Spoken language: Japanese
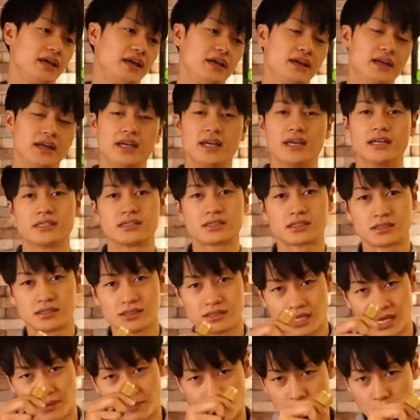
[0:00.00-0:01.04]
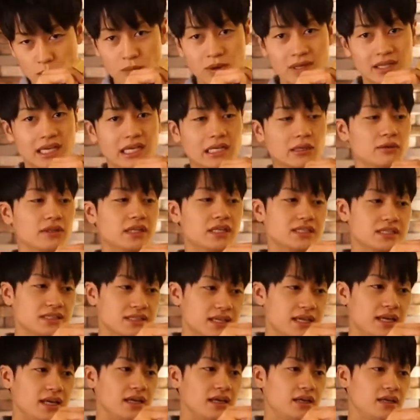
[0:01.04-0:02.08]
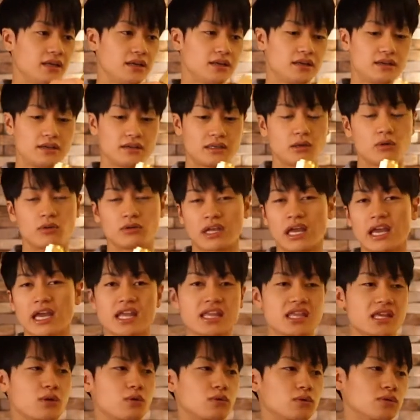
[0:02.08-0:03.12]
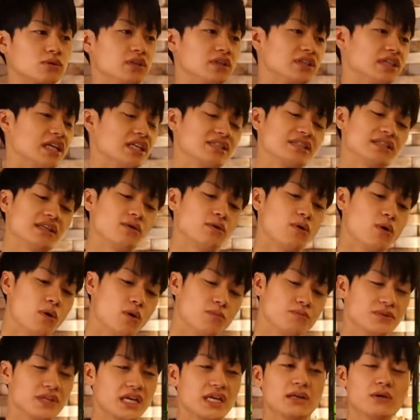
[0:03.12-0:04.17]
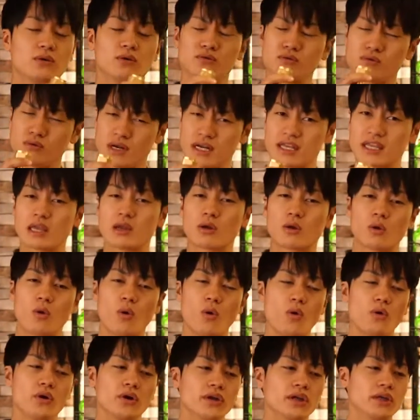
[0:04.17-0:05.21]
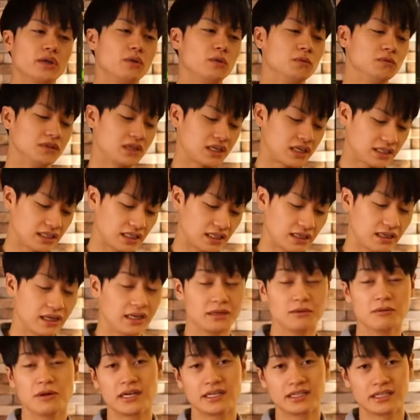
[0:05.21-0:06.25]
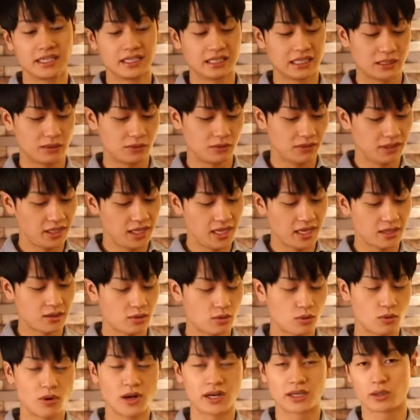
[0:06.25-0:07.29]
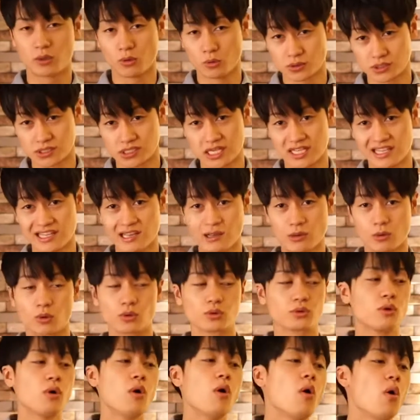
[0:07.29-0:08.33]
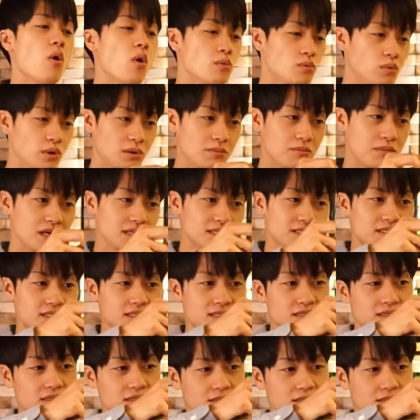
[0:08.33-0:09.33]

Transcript: えー、はめ込まないとですね結構大変なことになっちゃうよみたいなことが結構いろんな方が言われていたのでここは気をつけていこうと思います